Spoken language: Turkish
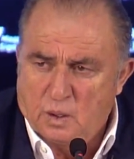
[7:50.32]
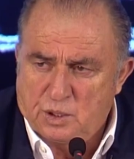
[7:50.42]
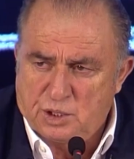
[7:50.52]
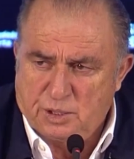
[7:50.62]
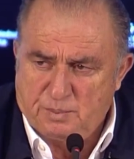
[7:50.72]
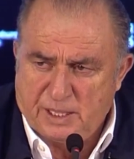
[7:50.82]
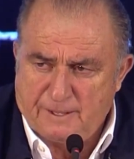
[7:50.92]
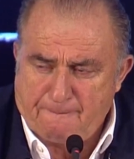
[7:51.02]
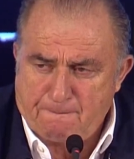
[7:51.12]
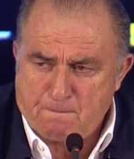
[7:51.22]

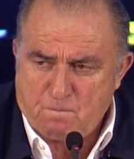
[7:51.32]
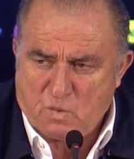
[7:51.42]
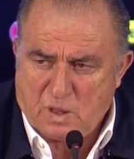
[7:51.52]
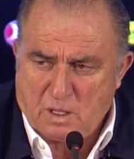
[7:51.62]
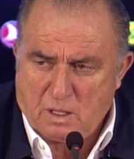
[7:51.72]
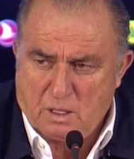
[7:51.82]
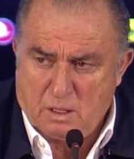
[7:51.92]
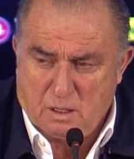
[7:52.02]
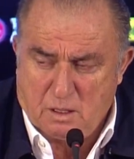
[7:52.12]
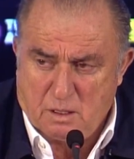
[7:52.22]
Şimdi
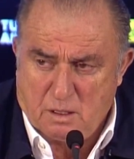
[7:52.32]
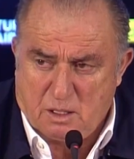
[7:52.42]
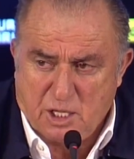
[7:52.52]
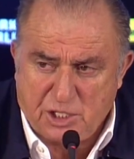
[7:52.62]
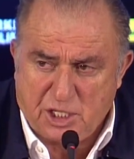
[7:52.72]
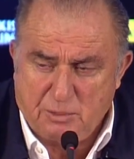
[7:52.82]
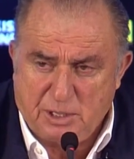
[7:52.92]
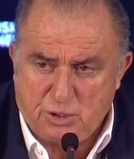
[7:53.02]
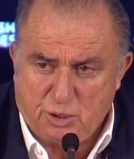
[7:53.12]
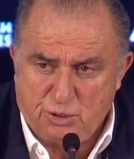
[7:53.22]
42
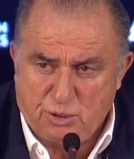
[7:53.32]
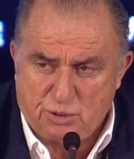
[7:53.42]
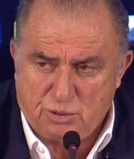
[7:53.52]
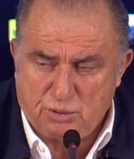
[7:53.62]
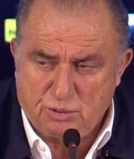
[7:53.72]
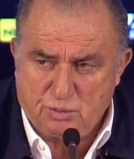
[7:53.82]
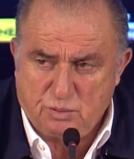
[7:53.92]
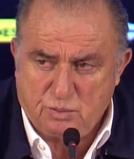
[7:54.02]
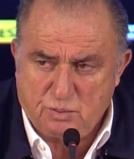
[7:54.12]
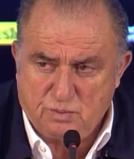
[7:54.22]
maç oynuyoruz.
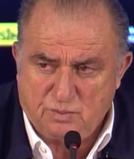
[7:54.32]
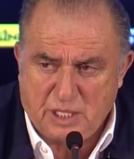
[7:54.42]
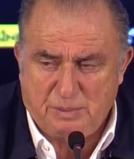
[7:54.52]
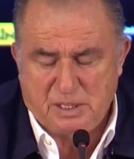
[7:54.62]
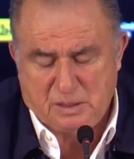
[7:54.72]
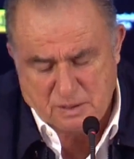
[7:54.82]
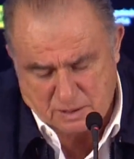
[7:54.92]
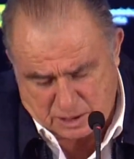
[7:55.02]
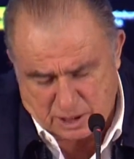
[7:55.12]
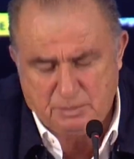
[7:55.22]
Tabii
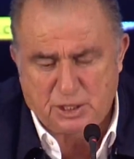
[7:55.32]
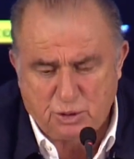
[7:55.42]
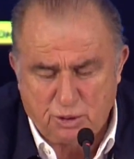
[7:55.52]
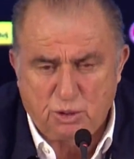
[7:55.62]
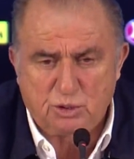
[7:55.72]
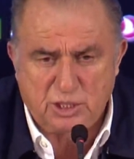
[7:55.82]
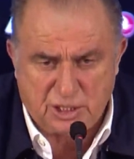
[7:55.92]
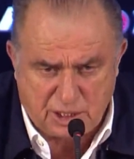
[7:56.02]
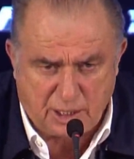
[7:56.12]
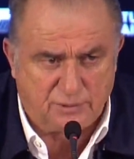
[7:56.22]
40 maç oynuyoruz da
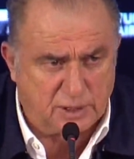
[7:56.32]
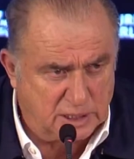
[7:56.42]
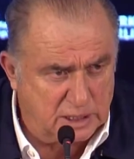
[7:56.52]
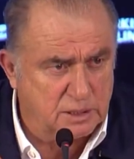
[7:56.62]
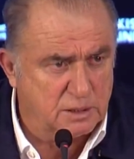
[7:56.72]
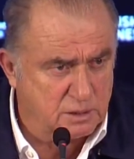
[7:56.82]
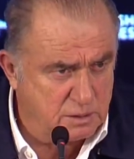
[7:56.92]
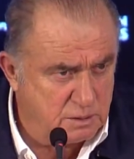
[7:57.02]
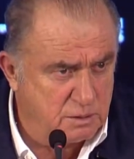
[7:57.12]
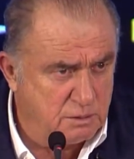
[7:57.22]
2 haftada
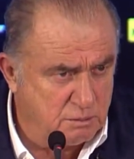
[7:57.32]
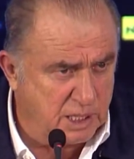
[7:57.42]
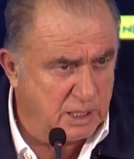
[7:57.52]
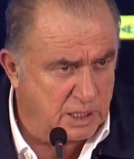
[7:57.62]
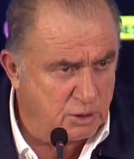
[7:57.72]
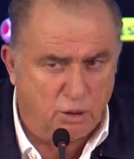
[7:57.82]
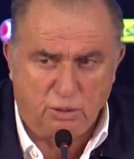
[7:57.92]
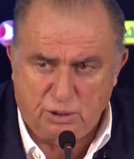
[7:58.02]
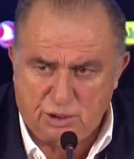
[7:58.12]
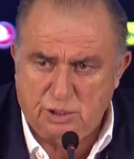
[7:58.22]
baylar
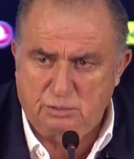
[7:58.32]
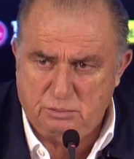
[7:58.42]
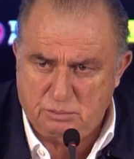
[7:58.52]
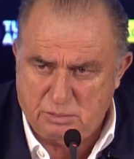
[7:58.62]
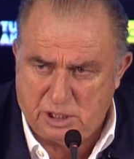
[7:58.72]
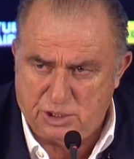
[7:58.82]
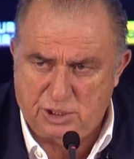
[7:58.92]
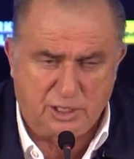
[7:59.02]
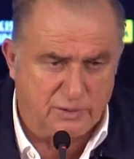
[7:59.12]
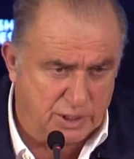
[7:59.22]
olduğu için birinci
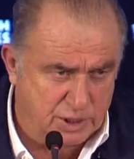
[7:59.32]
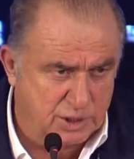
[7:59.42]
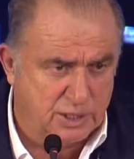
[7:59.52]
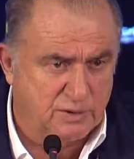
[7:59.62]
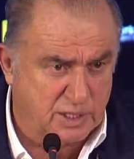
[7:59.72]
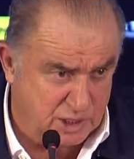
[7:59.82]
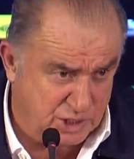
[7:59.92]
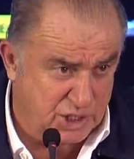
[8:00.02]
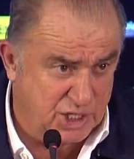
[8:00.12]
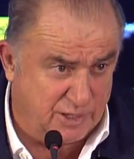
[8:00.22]
devre, ikinci devre
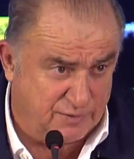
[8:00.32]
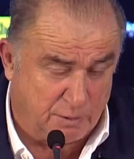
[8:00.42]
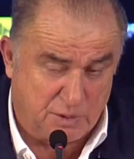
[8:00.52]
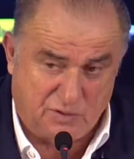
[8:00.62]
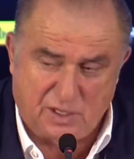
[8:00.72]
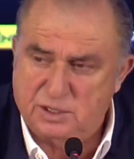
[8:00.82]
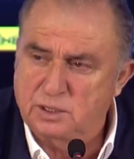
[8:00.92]
42 haftamız var.